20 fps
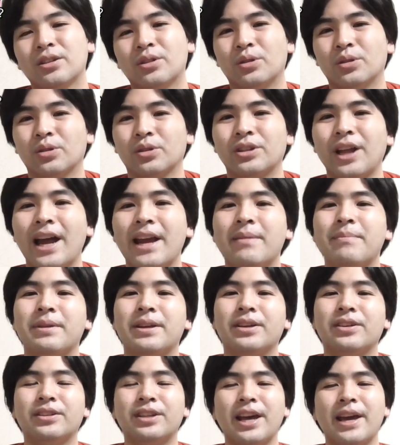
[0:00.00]
この
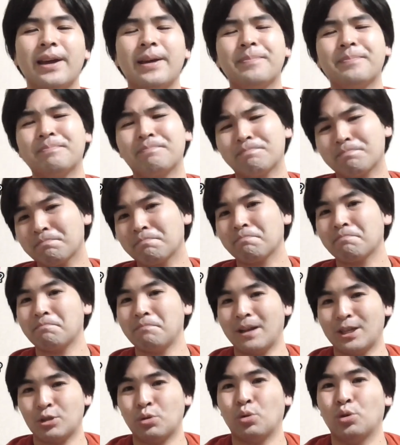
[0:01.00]
タイミングで、
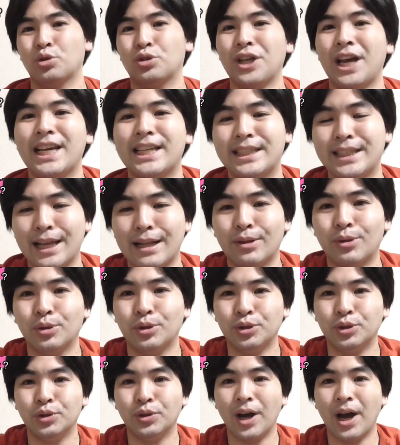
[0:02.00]
総裁選と
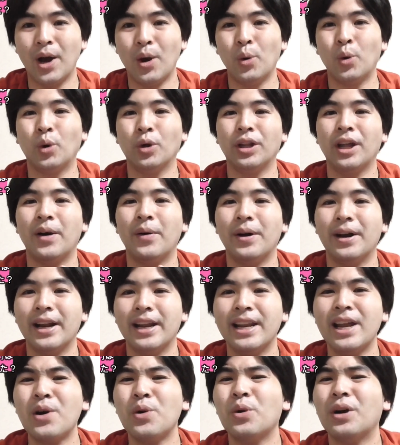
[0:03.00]
いうのが行わ
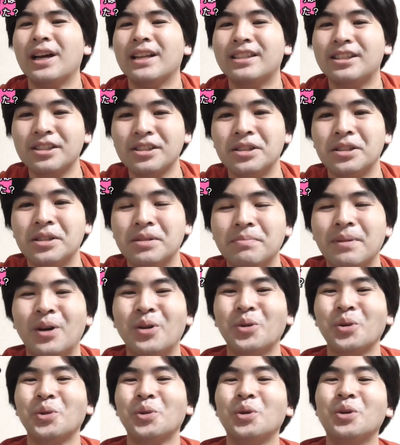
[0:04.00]
れ、なおかつ、
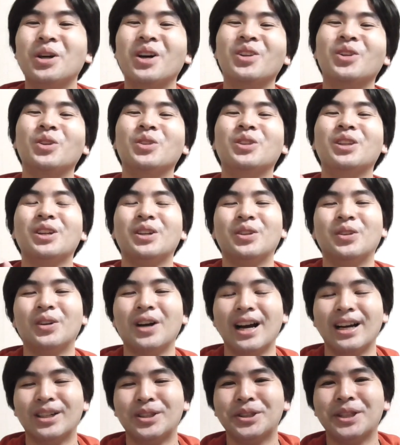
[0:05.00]
この動画を撮ってるの
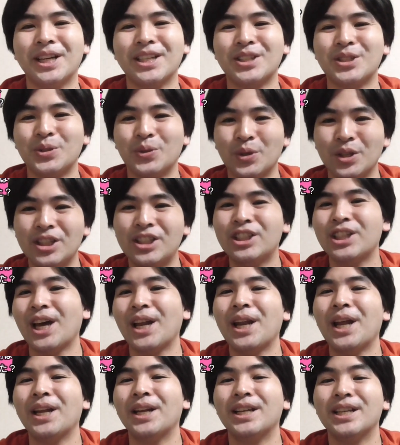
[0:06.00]
が9月の5
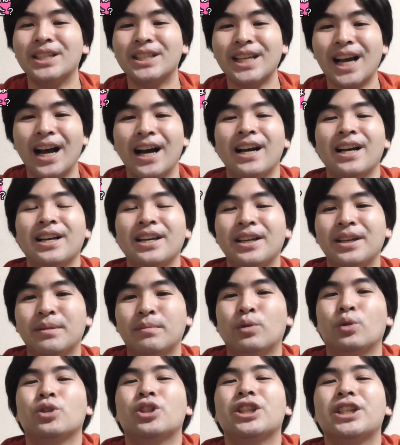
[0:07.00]
日なんですが、
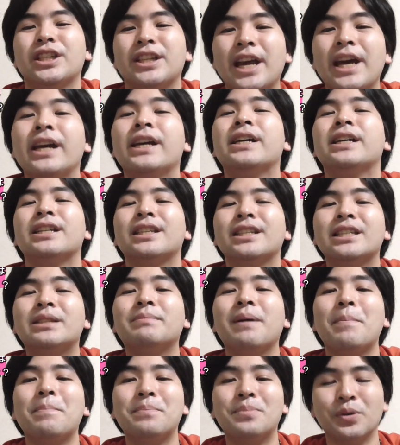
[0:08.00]
もうじきね、
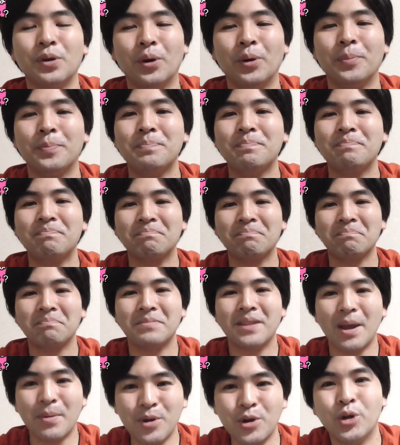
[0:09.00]
スマップの
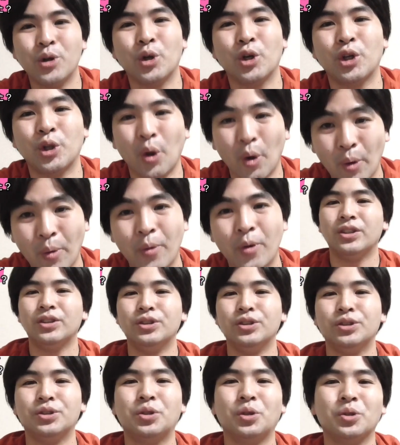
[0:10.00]
デビューの日と
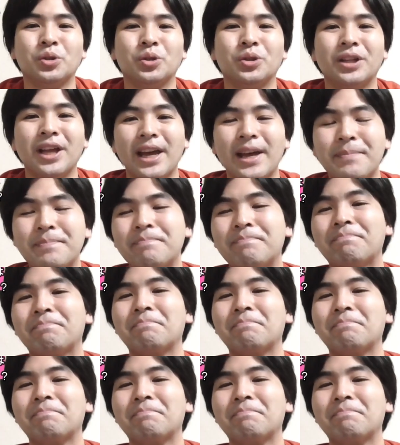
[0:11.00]
いうことで、